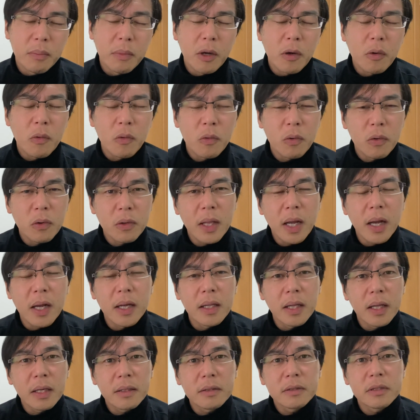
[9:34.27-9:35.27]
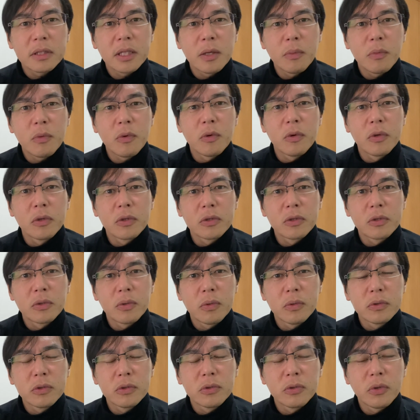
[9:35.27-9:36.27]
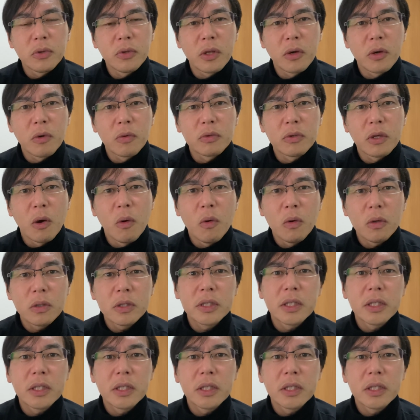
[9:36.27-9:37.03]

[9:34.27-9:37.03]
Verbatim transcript: まあ、コロナがなくてもそういうようなことは